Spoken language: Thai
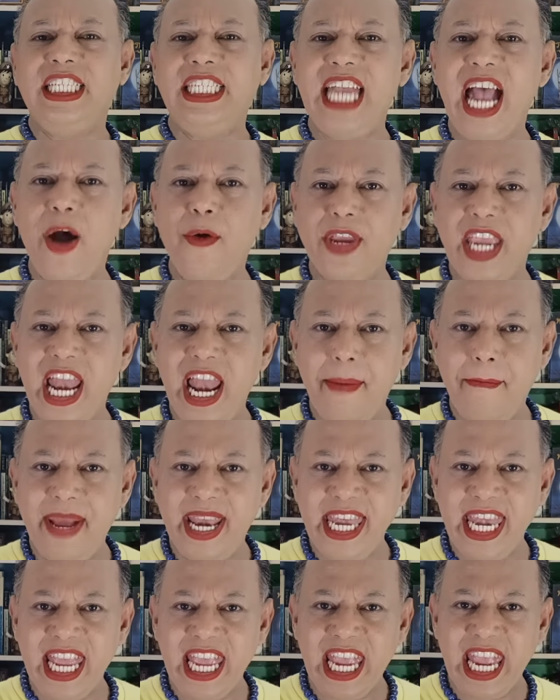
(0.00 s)
ชาวเยอรม
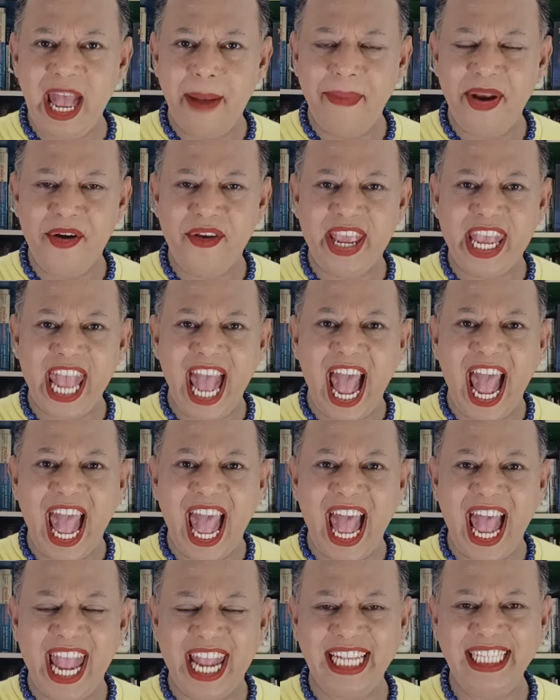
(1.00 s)
นี อเมริกา
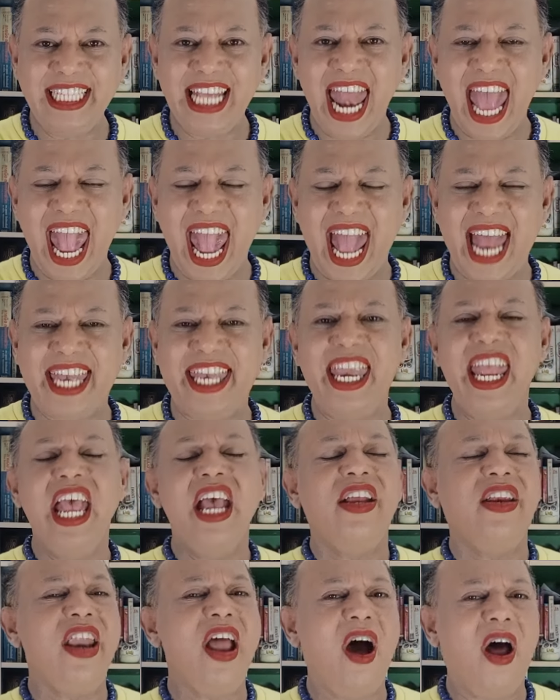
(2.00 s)
ไอซ์แลนด์
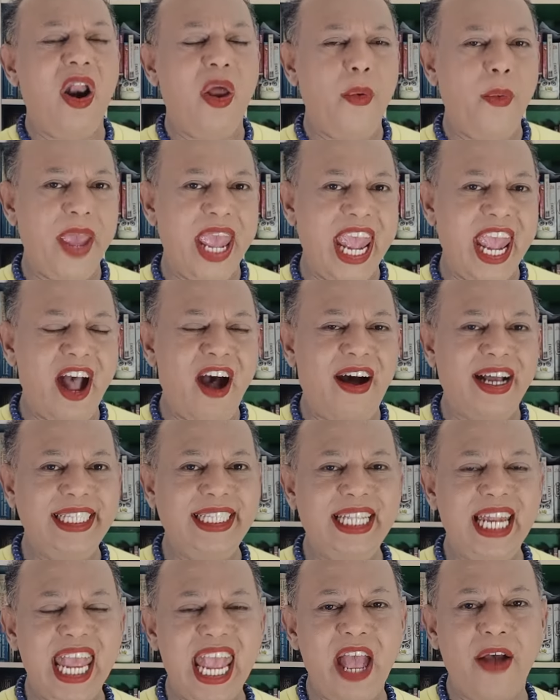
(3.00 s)
นอร์เวย์ ออส
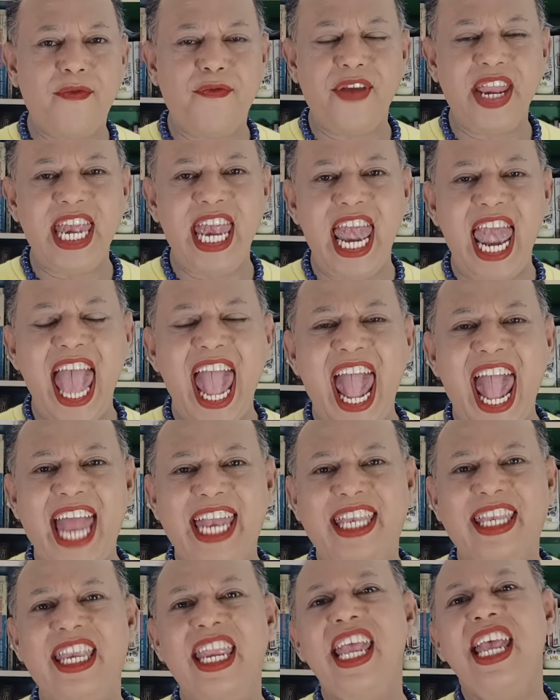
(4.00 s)
เตรีย ฟินแลน
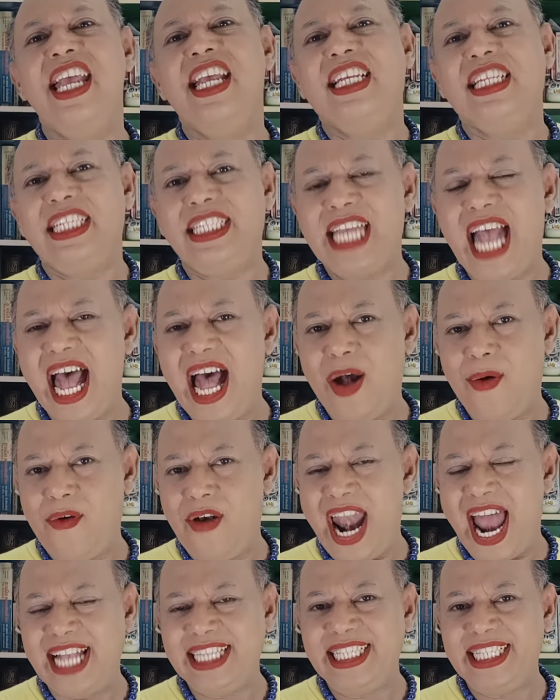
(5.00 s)
ด์ ชาว
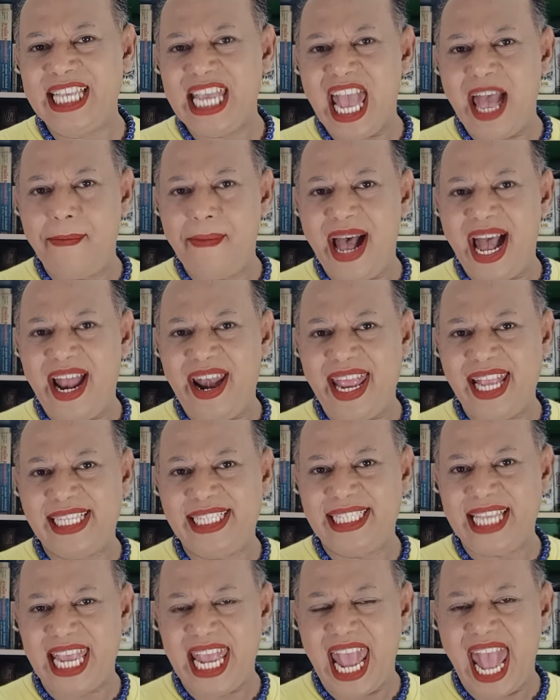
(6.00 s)
รัสเซีย มาเล
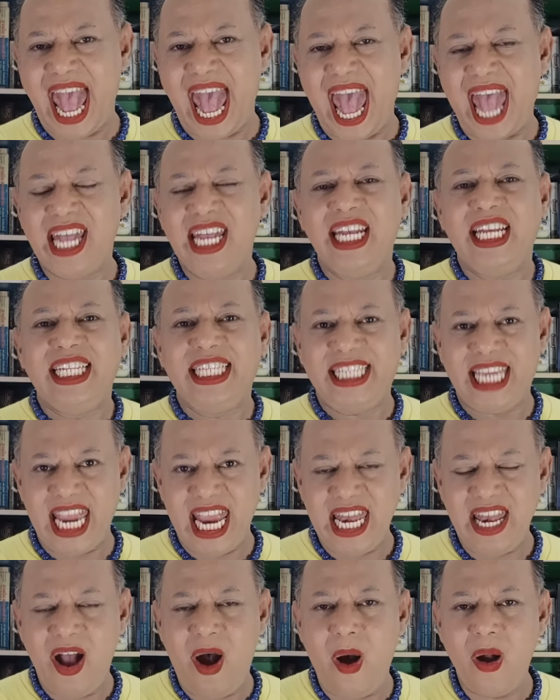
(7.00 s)
เซีย จี
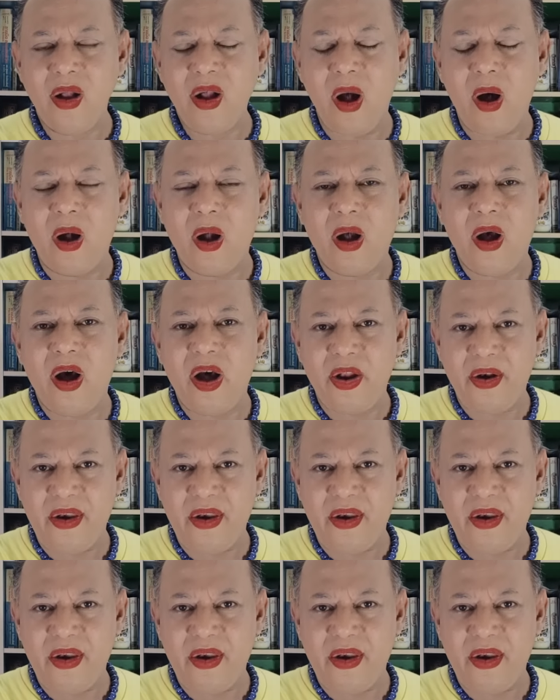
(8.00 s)
น ฮ่องกงคอ